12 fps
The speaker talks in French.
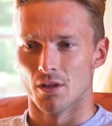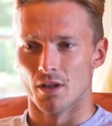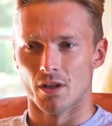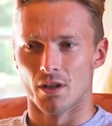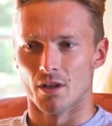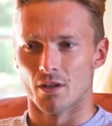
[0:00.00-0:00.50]

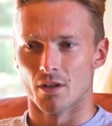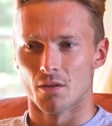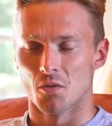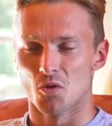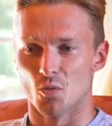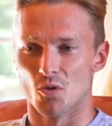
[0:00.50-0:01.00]
Et euh,
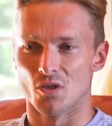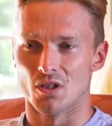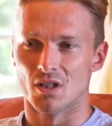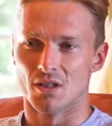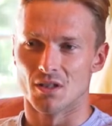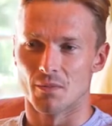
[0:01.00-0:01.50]
je me
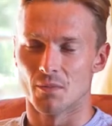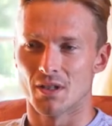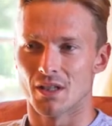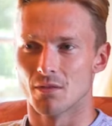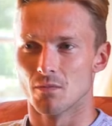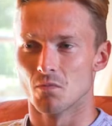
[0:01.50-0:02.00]
suis dit, c'est
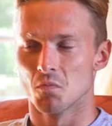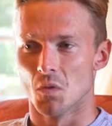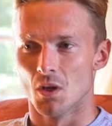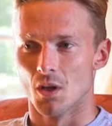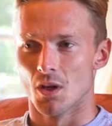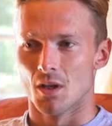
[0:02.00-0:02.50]
peut-être,
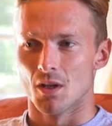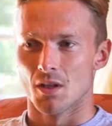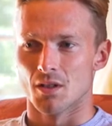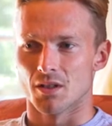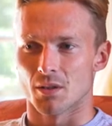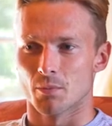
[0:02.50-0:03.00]

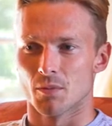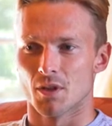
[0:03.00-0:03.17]
ce serait